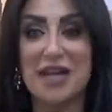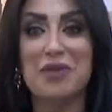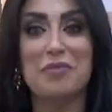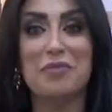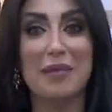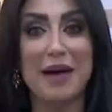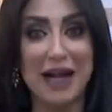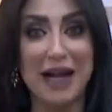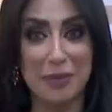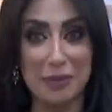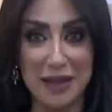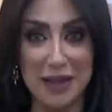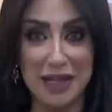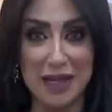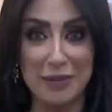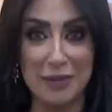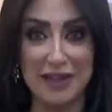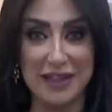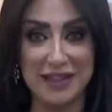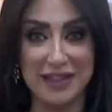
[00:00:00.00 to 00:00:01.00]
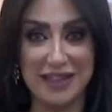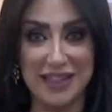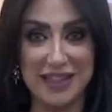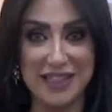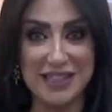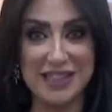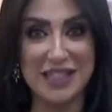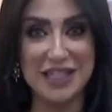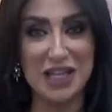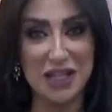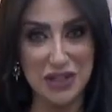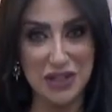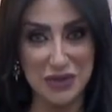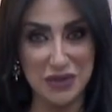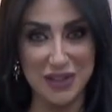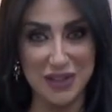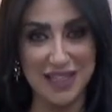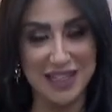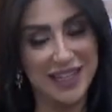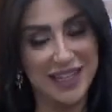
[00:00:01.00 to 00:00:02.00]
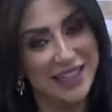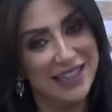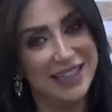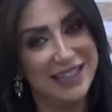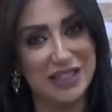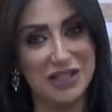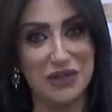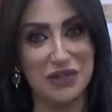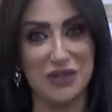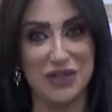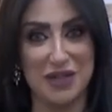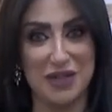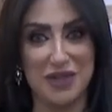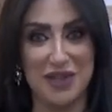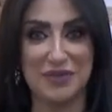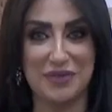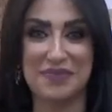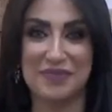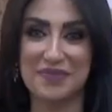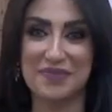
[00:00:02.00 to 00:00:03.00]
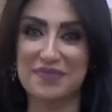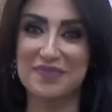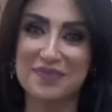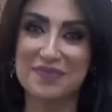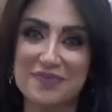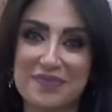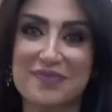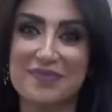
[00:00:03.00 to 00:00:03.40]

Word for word: مع الميك اب ارتست نور خلينا نشوف سوا